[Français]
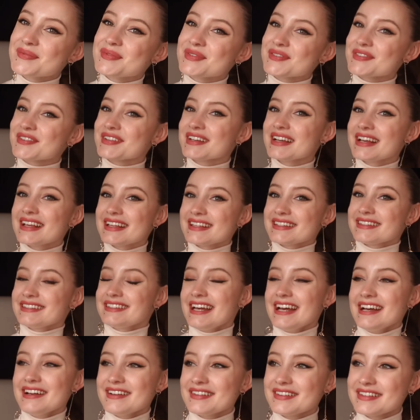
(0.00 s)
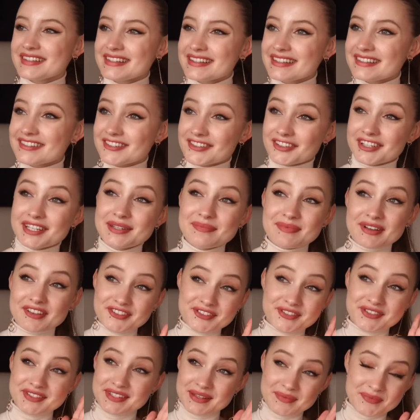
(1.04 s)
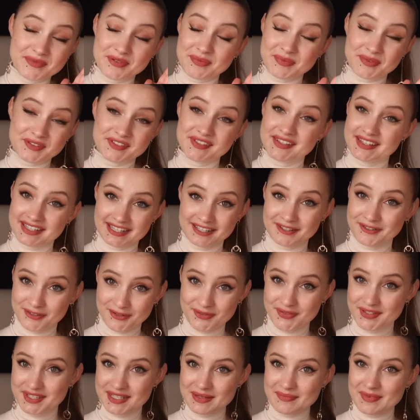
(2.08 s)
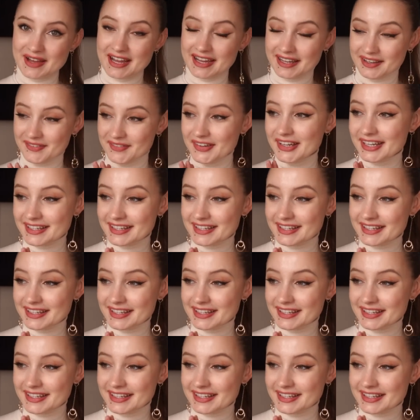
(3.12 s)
bon, ça, je ris parce que ça me fait penser à quelque chose qui m'est arrivé